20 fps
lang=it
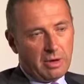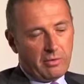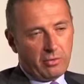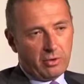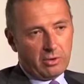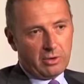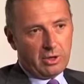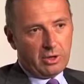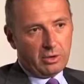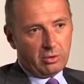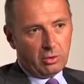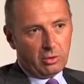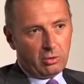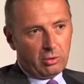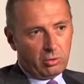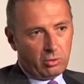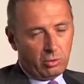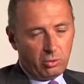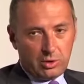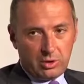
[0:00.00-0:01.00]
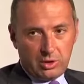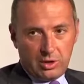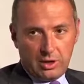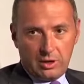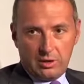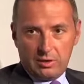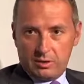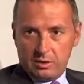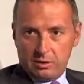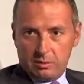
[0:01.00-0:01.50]
mi ha fornito
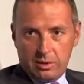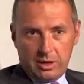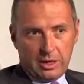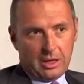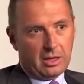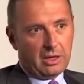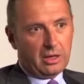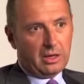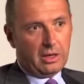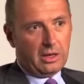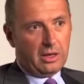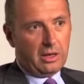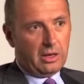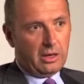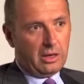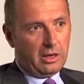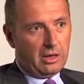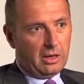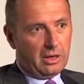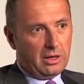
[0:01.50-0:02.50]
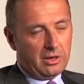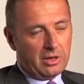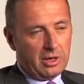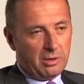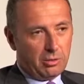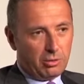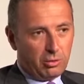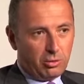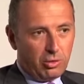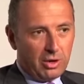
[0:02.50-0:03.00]
tutti gli strumenti,
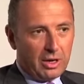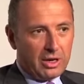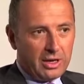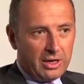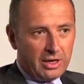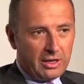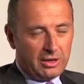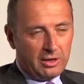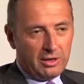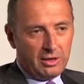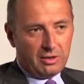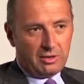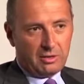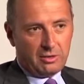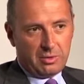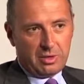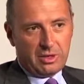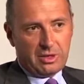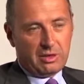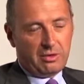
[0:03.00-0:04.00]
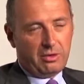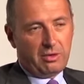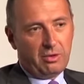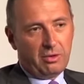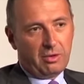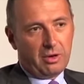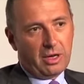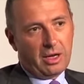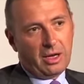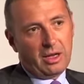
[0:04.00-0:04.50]
diciamo, tutto il kit di
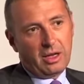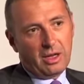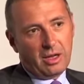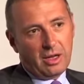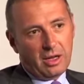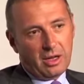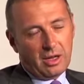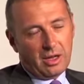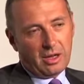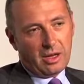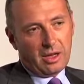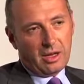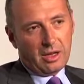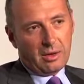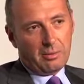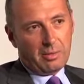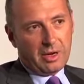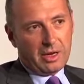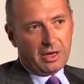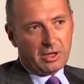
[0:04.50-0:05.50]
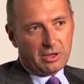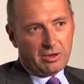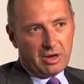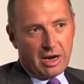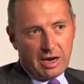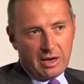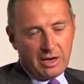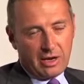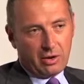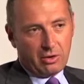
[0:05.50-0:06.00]
strumentazione eh,
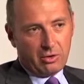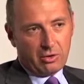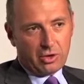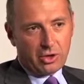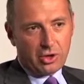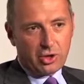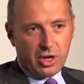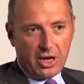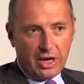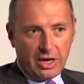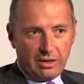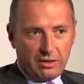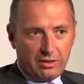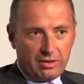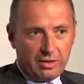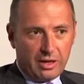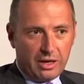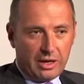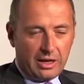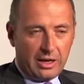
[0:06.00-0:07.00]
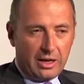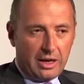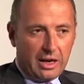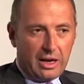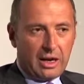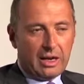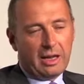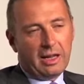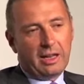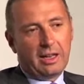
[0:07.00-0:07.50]
manageriale, di conoscenza
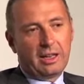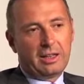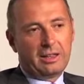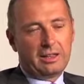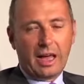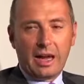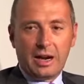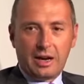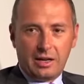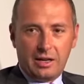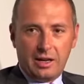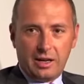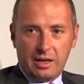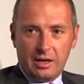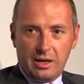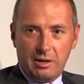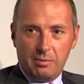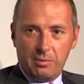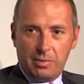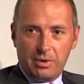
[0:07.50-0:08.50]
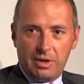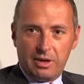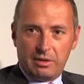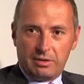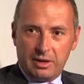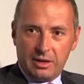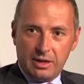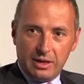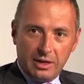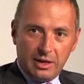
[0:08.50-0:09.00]
delle tecniche di
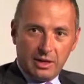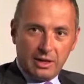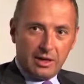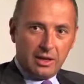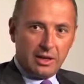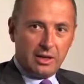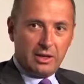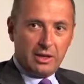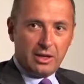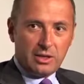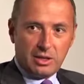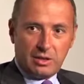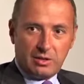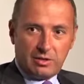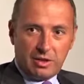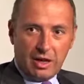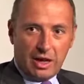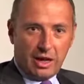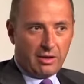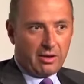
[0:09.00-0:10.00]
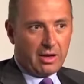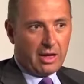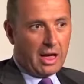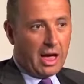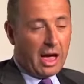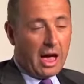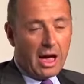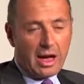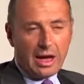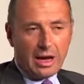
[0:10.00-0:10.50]
impresa
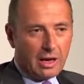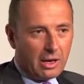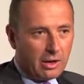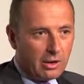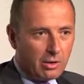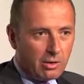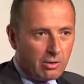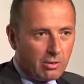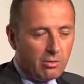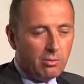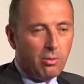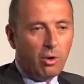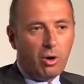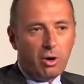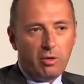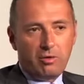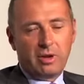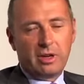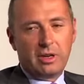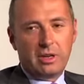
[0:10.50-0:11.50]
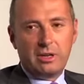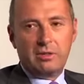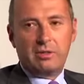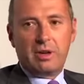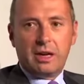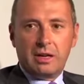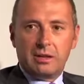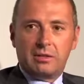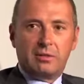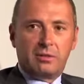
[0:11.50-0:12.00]
necessarie ai nuovi
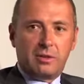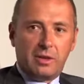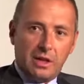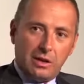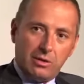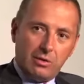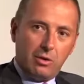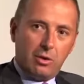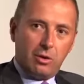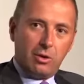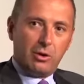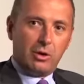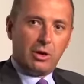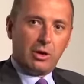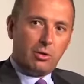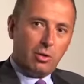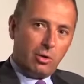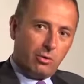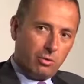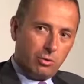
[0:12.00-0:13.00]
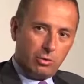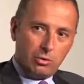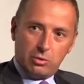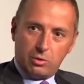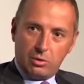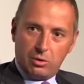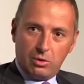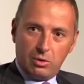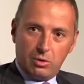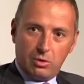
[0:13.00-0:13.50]
diversi lavori che ho
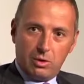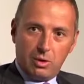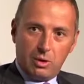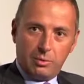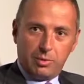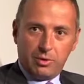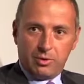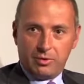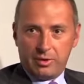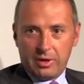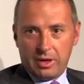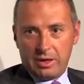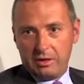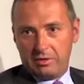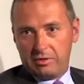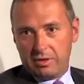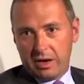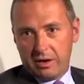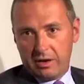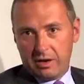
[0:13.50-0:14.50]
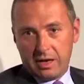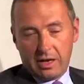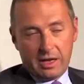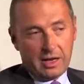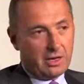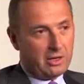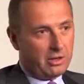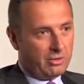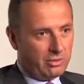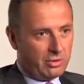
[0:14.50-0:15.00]
avuto la possibilità di fare
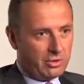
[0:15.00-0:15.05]
negli anni